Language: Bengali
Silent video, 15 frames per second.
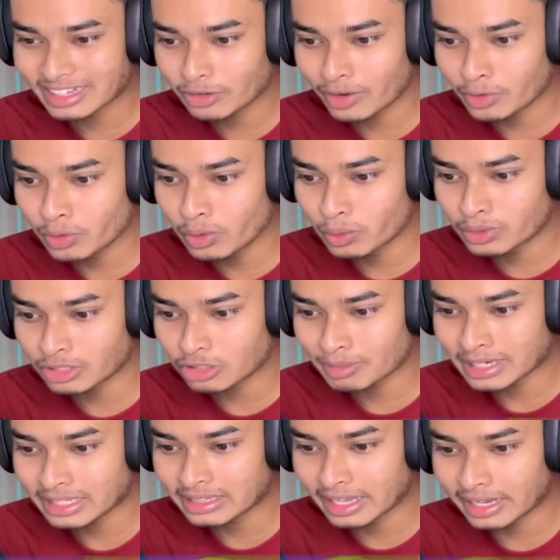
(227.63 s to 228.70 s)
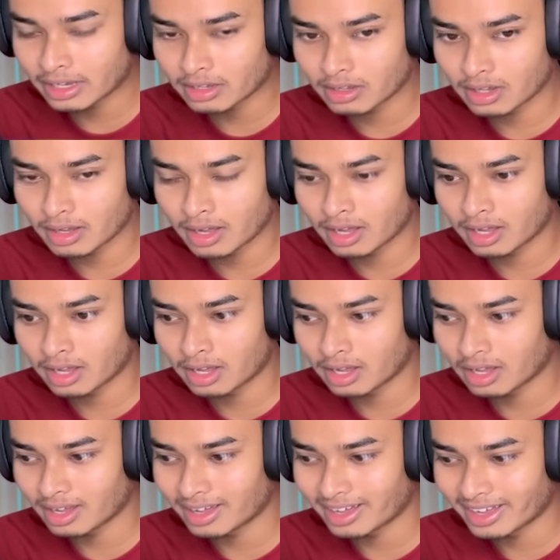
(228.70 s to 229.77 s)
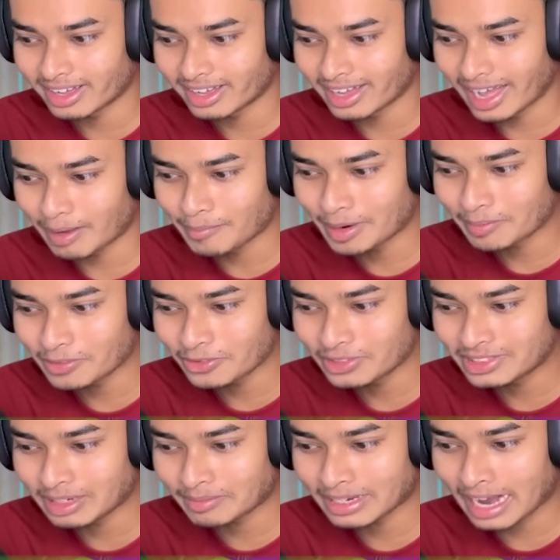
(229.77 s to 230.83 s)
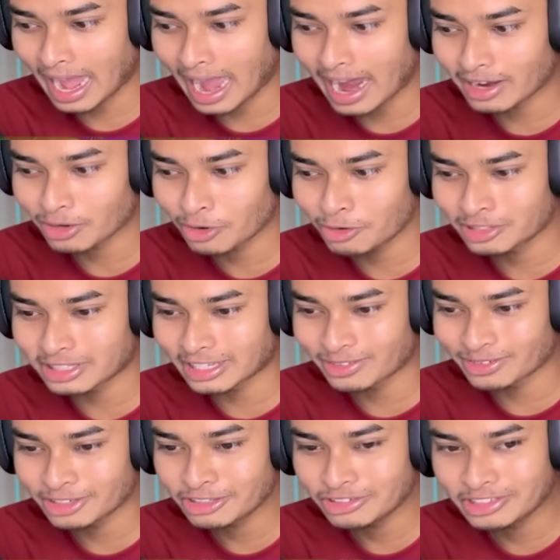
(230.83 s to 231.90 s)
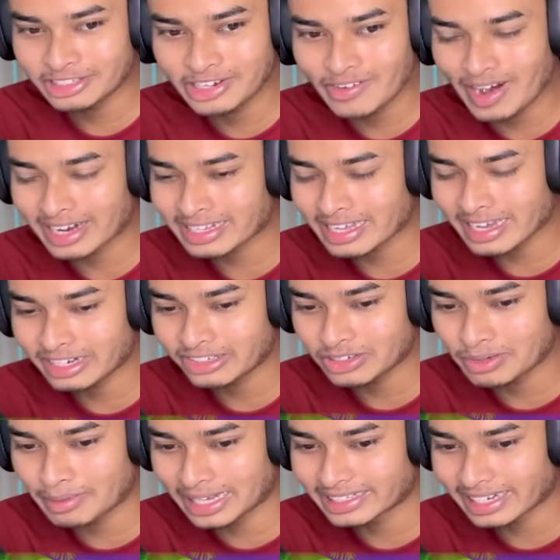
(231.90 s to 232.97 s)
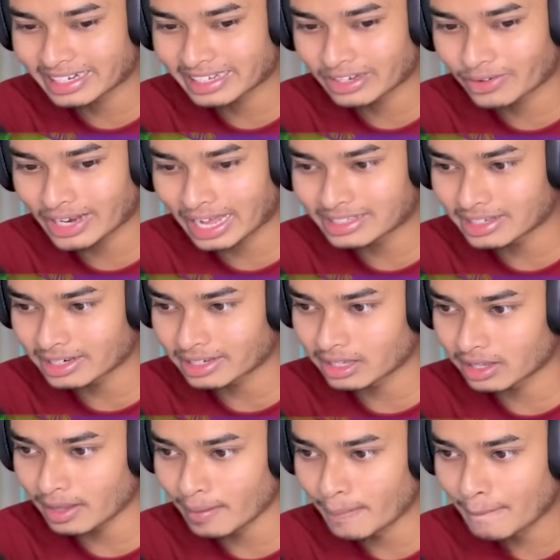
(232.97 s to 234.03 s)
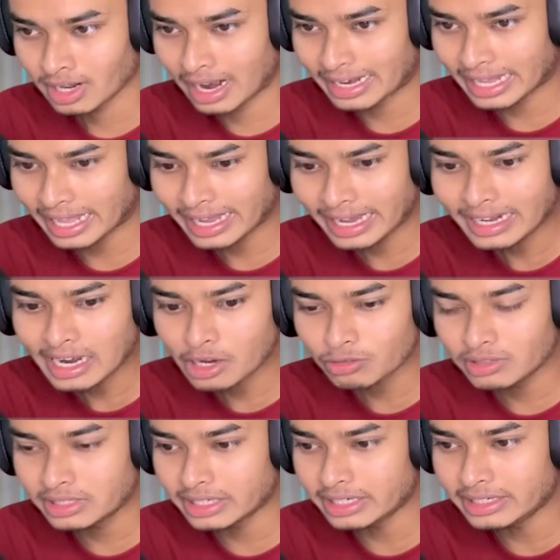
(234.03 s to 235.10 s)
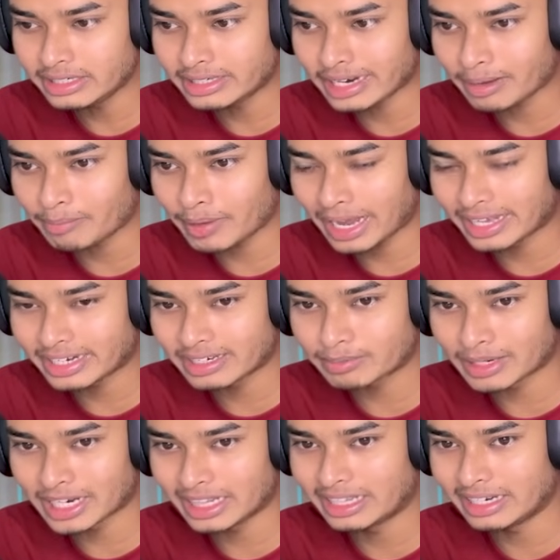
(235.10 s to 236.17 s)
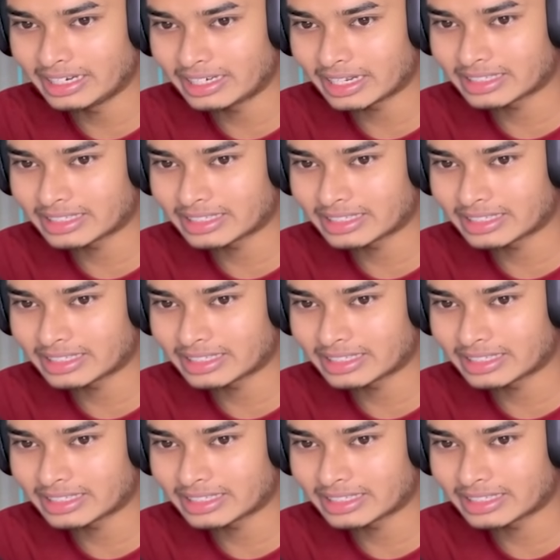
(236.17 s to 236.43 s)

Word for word: দেখো আর ওই লোকটা তো আমাকে দেখ আমার মনে হচ্ছে আমার হাড়গোড় যত কিছু ছিল আর একটু বাঁচা নেই এখন আছার খেয়ে আর এখানে আরও তিনটা পাইরেট মানে তিনটা